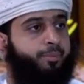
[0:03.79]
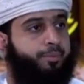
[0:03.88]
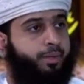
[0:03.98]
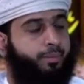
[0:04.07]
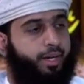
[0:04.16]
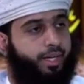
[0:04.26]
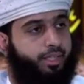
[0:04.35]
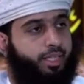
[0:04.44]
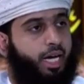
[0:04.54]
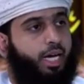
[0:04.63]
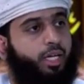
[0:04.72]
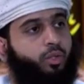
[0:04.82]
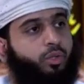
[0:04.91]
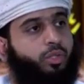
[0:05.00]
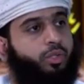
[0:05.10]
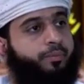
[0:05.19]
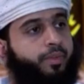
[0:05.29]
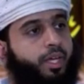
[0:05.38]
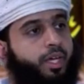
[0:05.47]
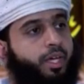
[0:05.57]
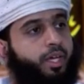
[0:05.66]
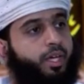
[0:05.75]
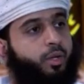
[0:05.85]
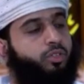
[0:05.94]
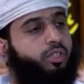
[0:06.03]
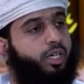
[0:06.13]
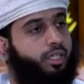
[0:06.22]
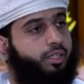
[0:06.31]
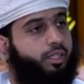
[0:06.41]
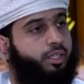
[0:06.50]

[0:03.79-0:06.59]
بمعنى التعايش آه، نسخت